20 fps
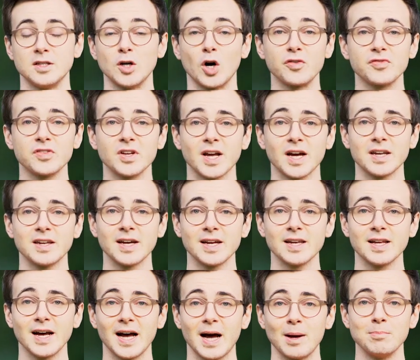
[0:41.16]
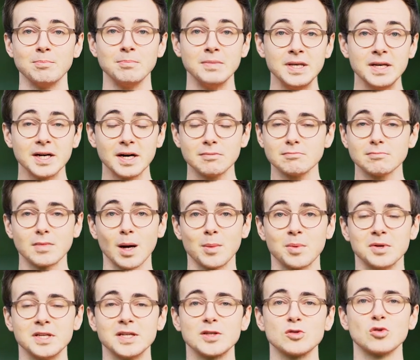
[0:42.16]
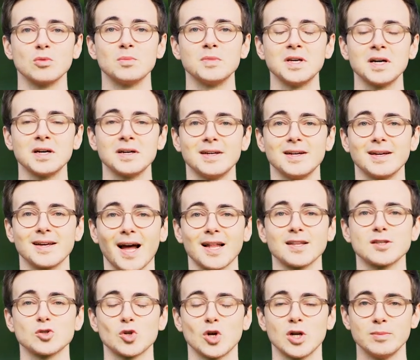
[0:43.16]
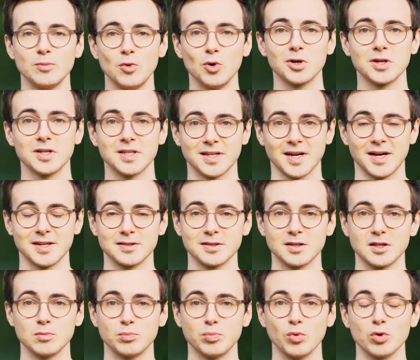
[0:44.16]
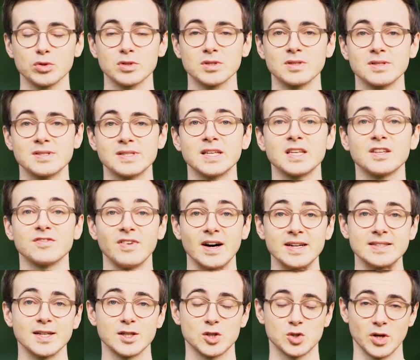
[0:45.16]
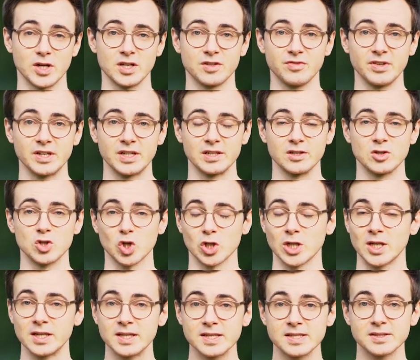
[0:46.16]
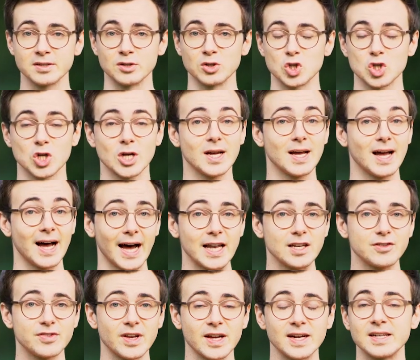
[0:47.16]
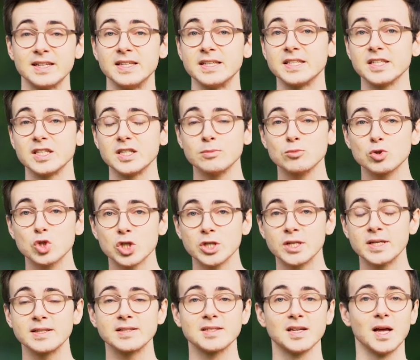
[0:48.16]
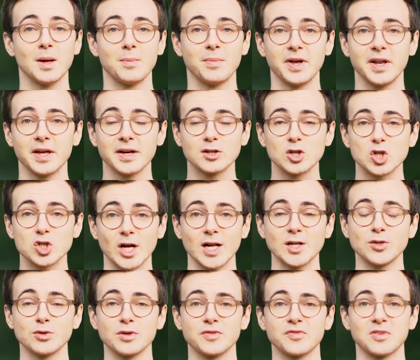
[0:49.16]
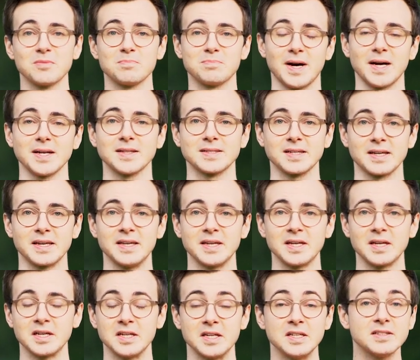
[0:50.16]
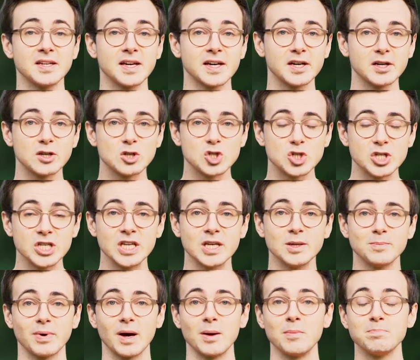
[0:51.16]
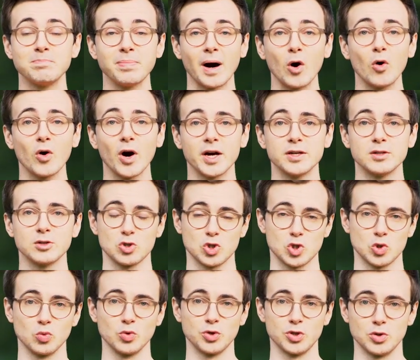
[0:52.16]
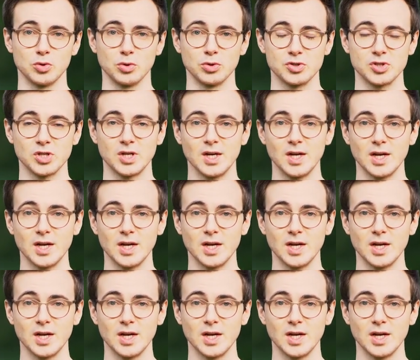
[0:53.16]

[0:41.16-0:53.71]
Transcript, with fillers: Die offenen Kanäle haben mir, aber nicht nur mir, ganz tolle Möglichkeiten geboten, sich weiterzuentwickeln, journalistisch, handwerklich, im Schnitt, bei der Gestaltung von Beiträgen, in der Regie, beim Bau eines Studios.